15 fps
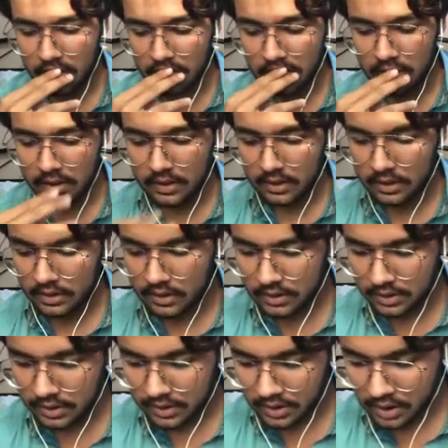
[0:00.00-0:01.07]

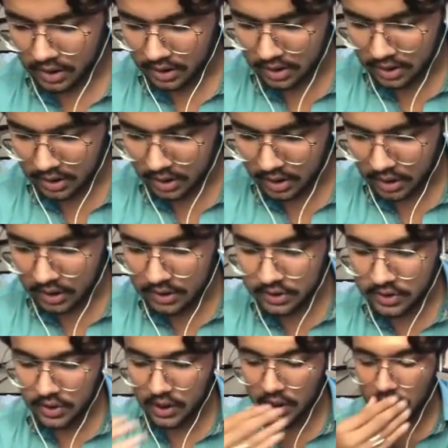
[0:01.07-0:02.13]
अच्छा अच्छा
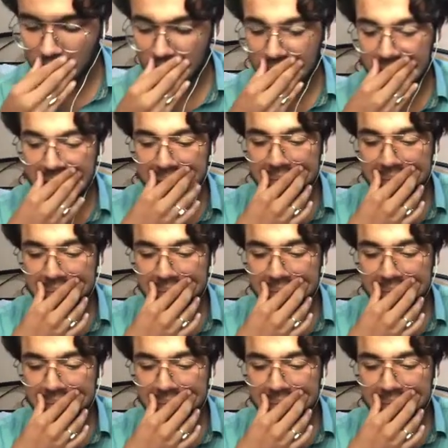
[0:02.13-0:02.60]
अच्छा